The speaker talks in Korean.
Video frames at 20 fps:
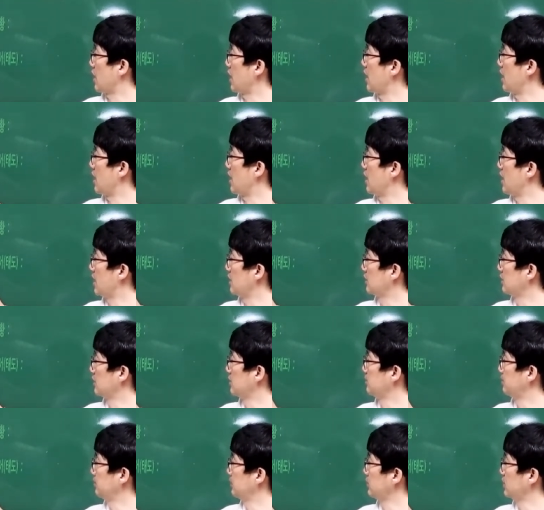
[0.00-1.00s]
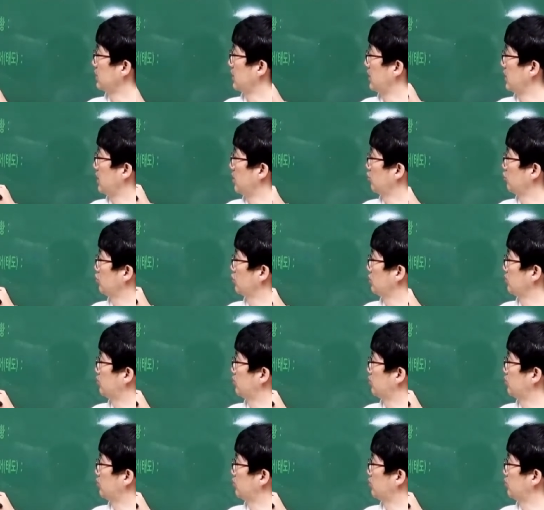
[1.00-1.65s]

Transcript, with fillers: 아름다운